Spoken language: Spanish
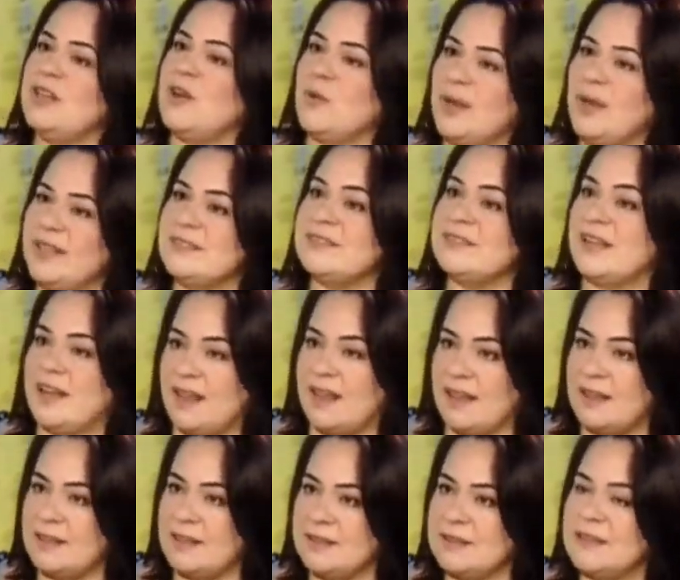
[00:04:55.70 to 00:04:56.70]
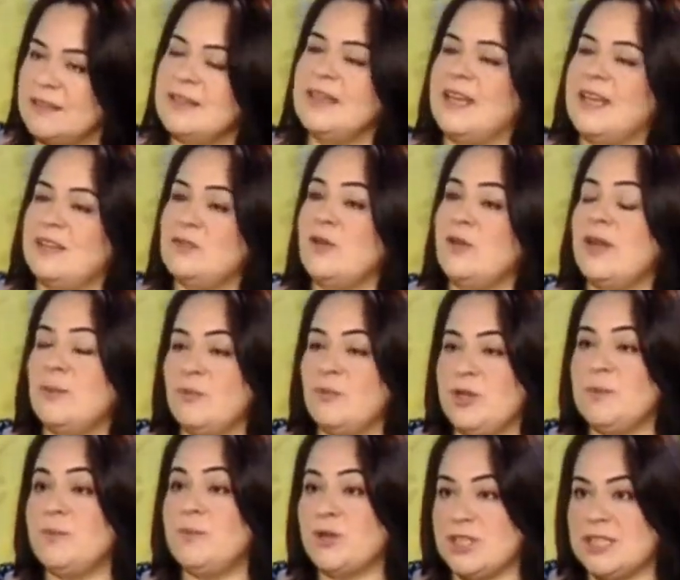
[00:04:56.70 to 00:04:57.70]
tener una entrada. Eso era
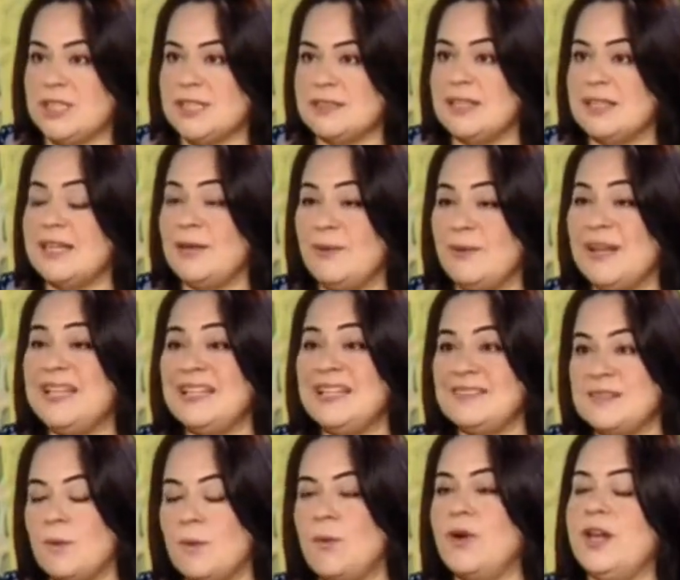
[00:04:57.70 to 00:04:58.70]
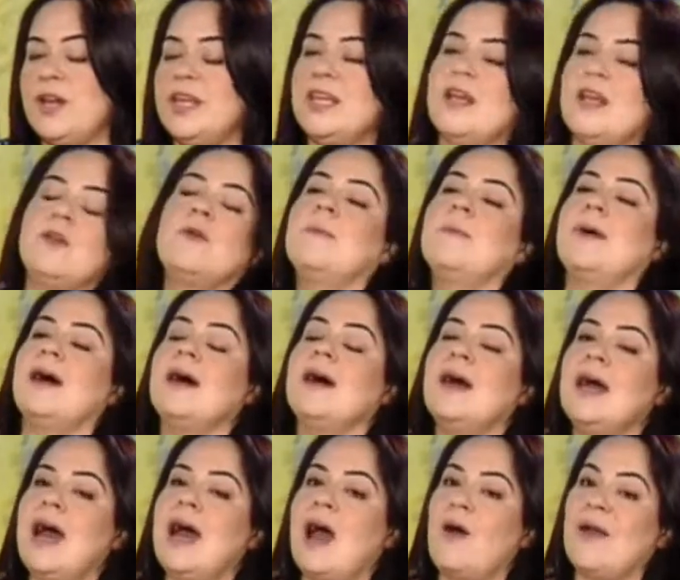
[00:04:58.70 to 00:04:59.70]
muy importante a nivel de sabor y aroma.
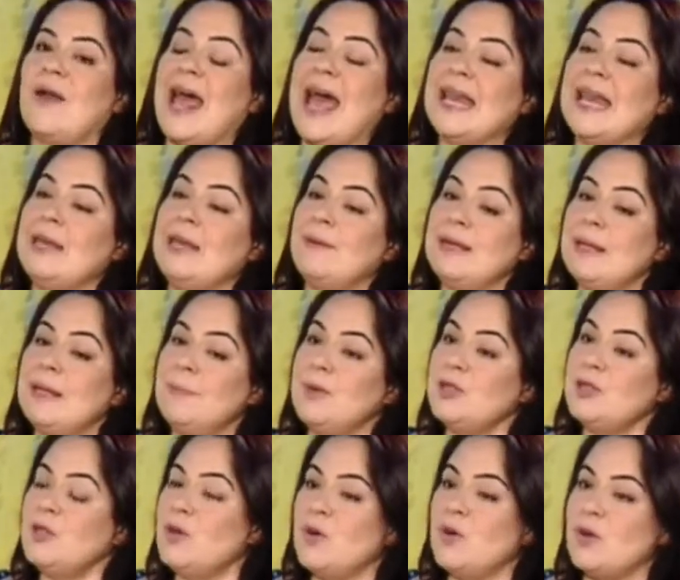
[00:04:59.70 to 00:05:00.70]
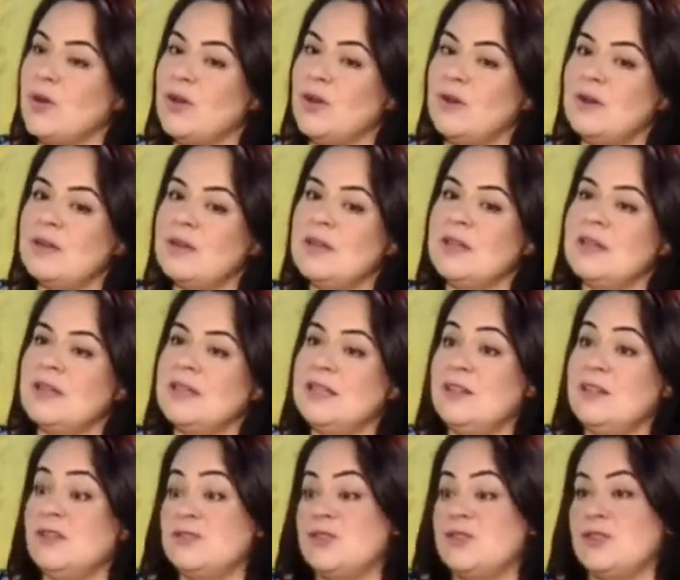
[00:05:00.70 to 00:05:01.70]
Ahora, a nivel de protocolo,
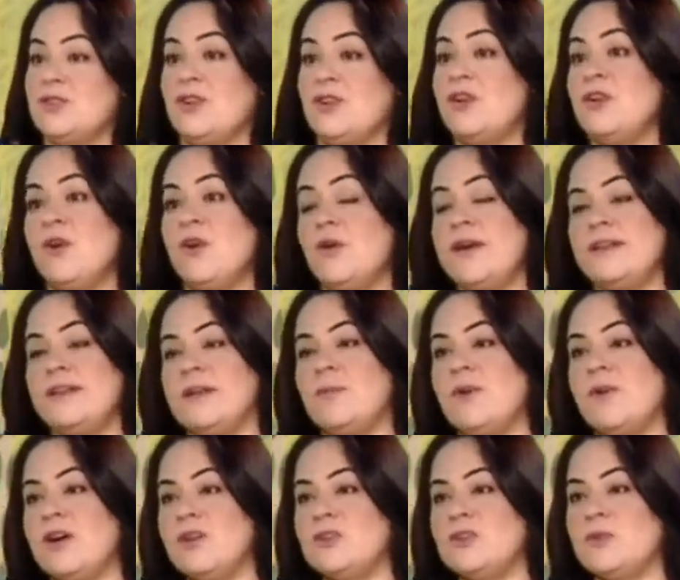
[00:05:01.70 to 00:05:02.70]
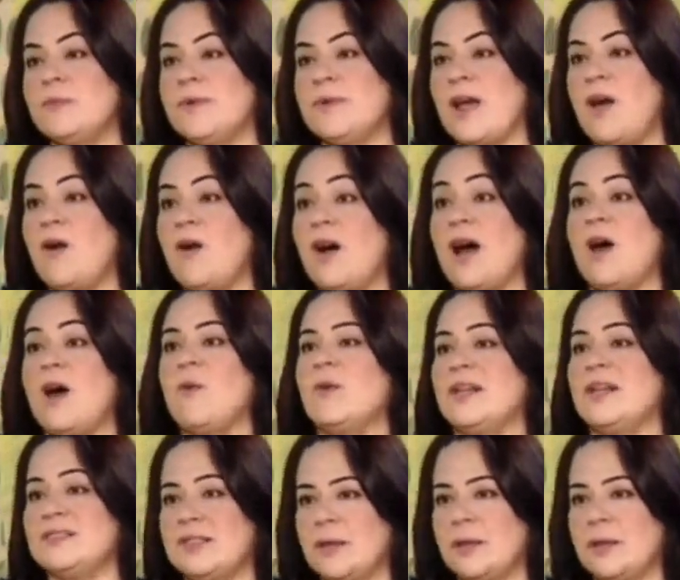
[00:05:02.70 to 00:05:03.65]
nosotros no estamos acostumbrados a una